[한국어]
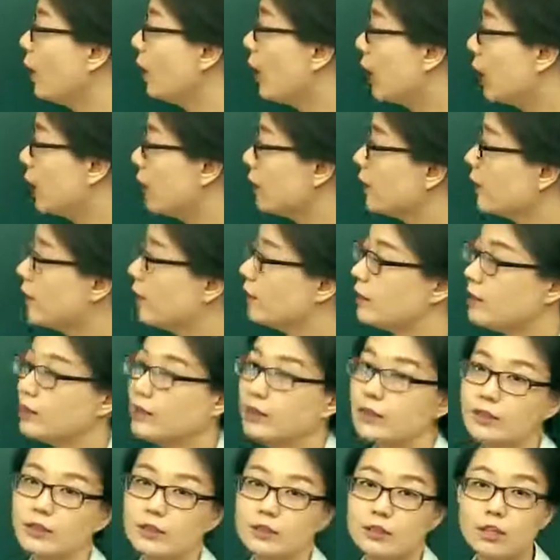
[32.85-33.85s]

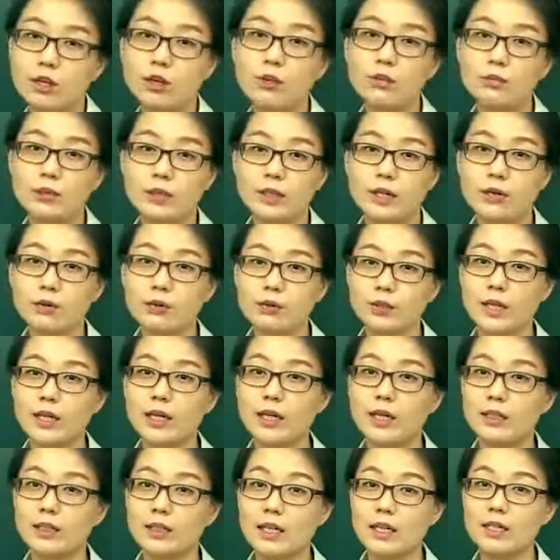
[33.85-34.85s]
알켄이 그 처음이라고
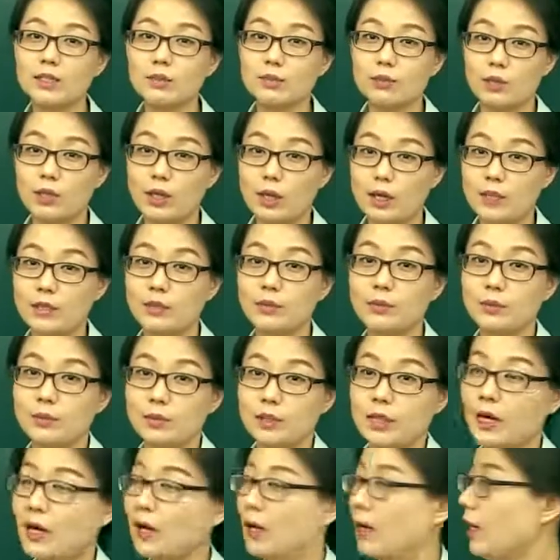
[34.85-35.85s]
생각을 하시면
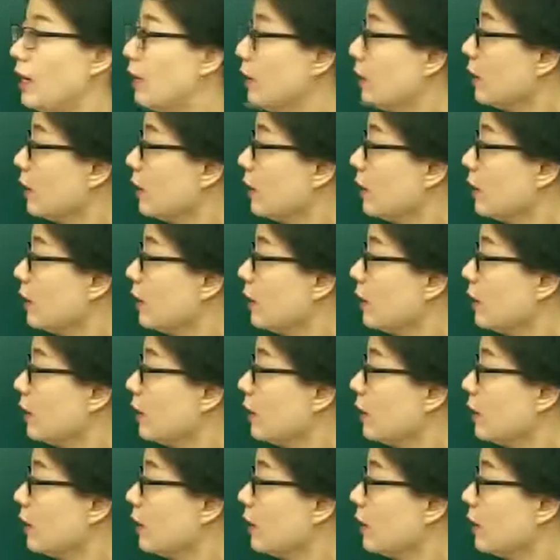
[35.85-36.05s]
되겠습니다.